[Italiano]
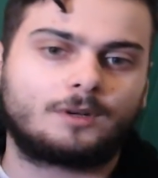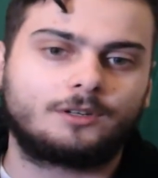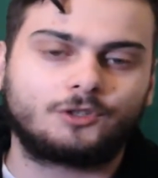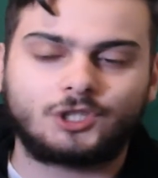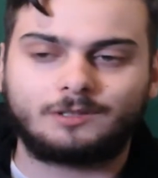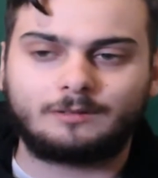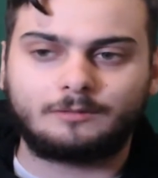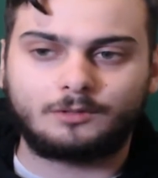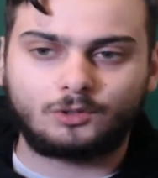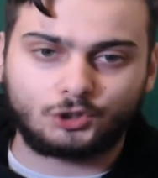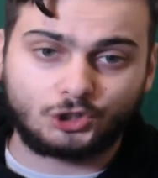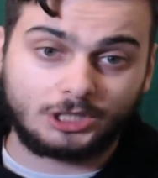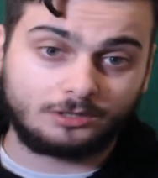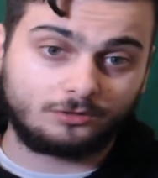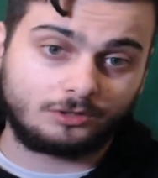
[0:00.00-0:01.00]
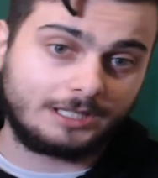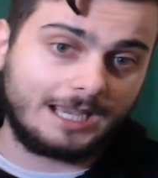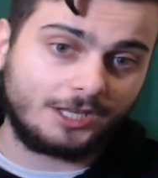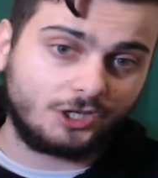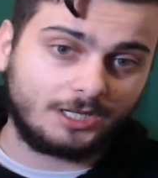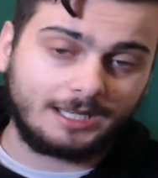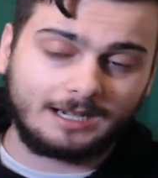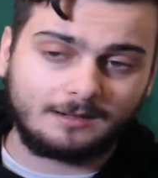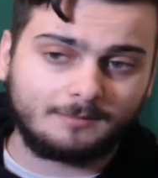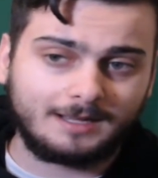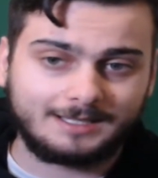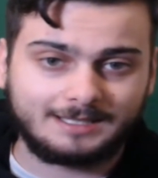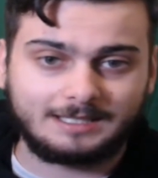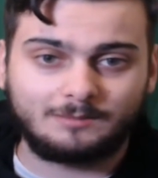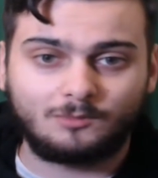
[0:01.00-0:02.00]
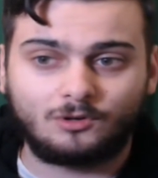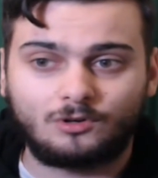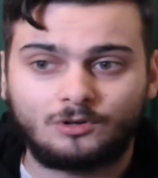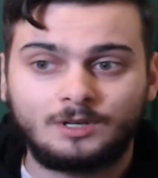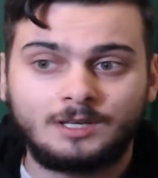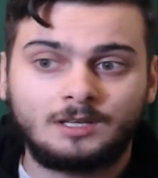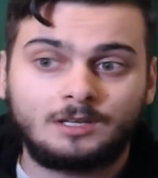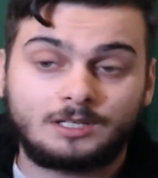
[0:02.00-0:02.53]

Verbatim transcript: Quando avevo 110 che era il massimo